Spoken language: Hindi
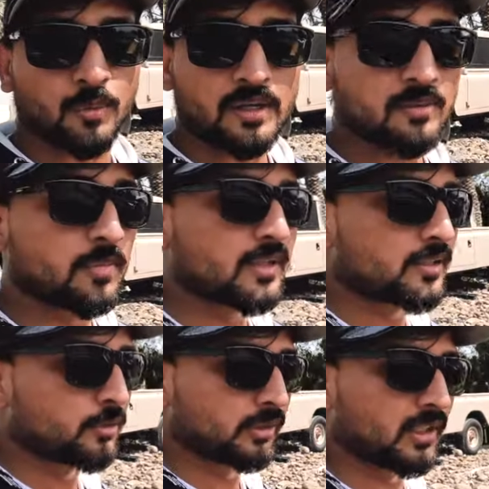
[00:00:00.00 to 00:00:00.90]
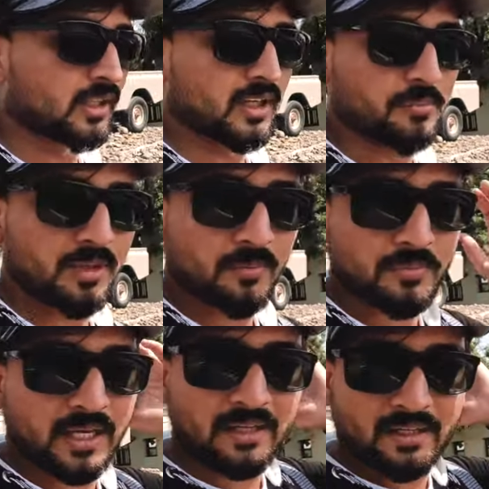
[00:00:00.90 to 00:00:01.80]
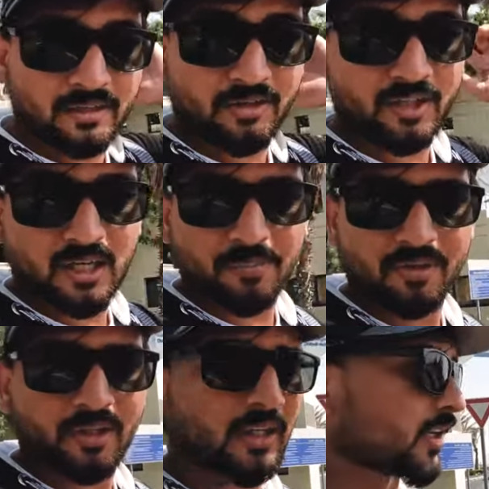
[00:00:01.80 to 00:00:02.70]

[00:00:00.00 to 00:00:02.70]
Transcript: वेल बस से उतर कर अभी हम जा रहे हैं इस जगह पे इस जगह